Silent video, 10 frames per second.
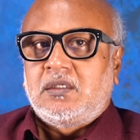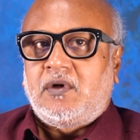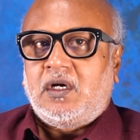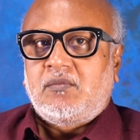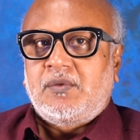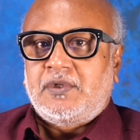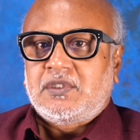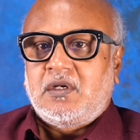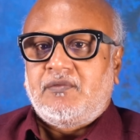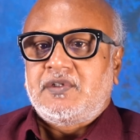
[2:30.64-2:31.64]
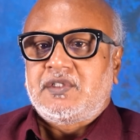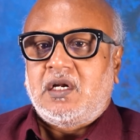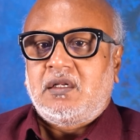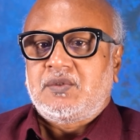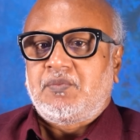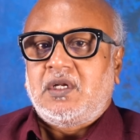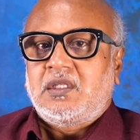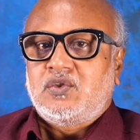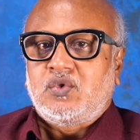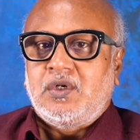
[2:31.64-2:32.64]
வழக்கமாக ப்ரெஸ் கான்ஃபரன்ஸ் அட்ரஸ்
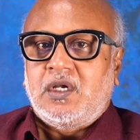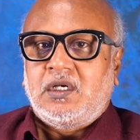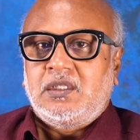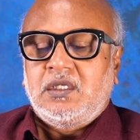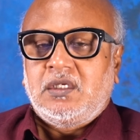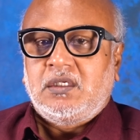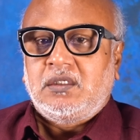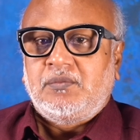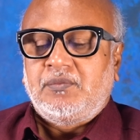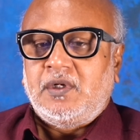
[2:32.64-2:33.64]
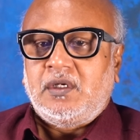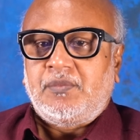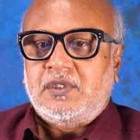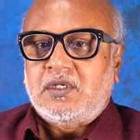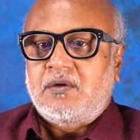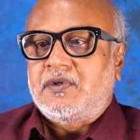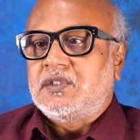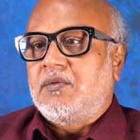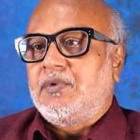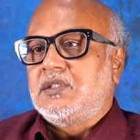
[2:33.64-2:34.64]
பண்ணாத சோனியா காந்தி இன்றைக்கி ப்ரெஸ்
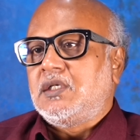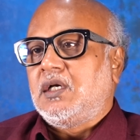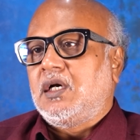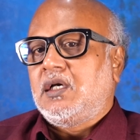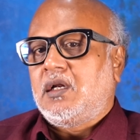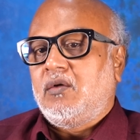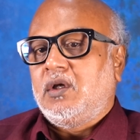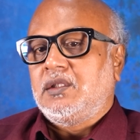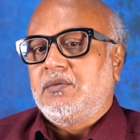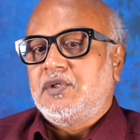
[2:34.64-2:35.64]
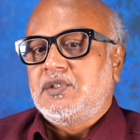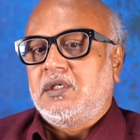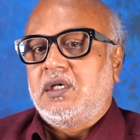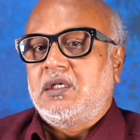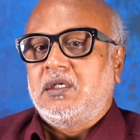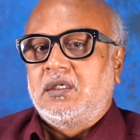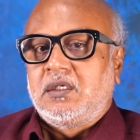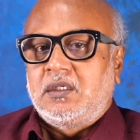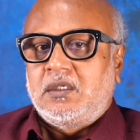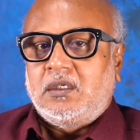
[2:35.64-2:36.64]
கான்ஃபரன்ஸில் பேசியிருக்காங்க ராகுல் காந்தி பேசியிருக்காரு
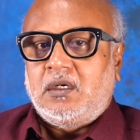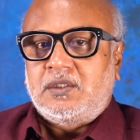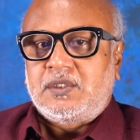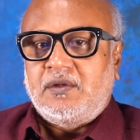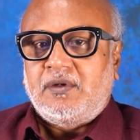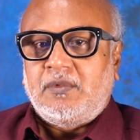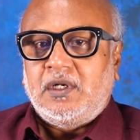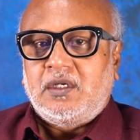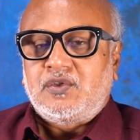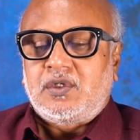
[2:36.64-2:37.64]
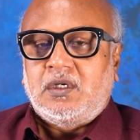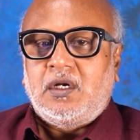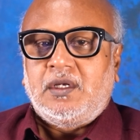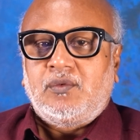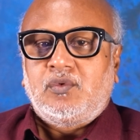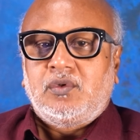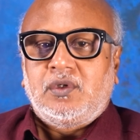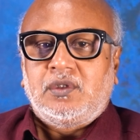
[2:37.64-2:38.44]
காங்கிரஸ் தலைவர் மல்லிகார்ஜுன கார்கேவும்